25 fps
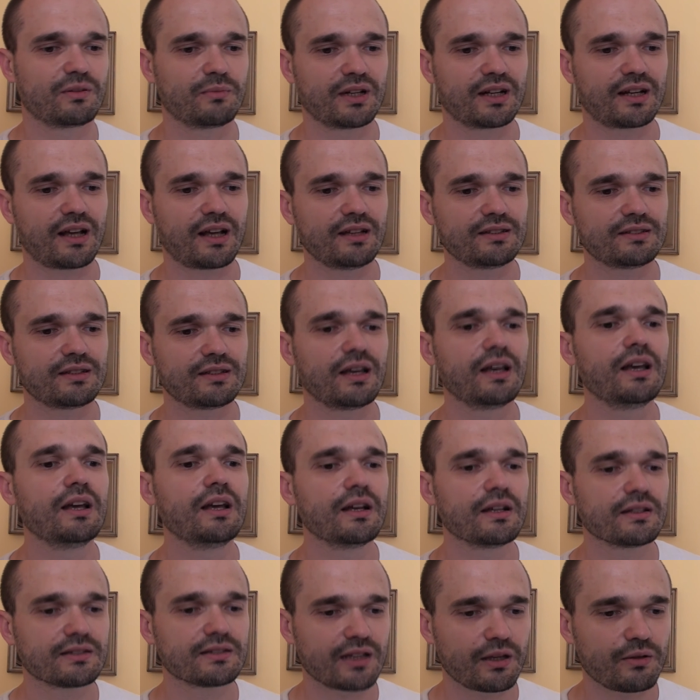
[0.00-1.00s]
amerykańskie,
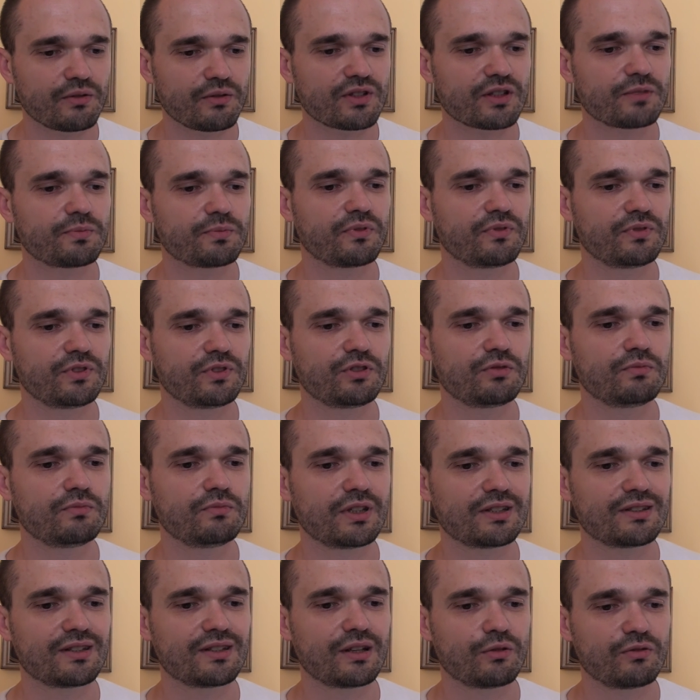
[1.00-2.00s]
cały czas powinniśmy
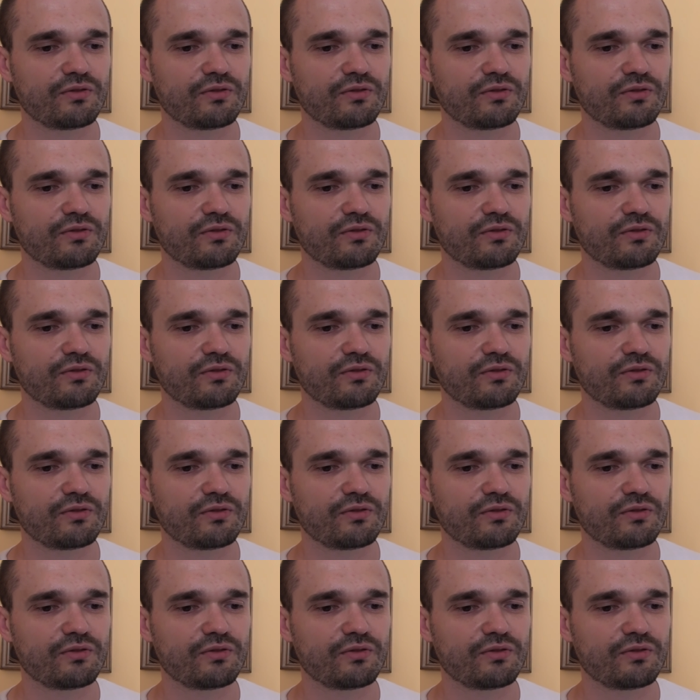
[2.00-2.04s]
mieć na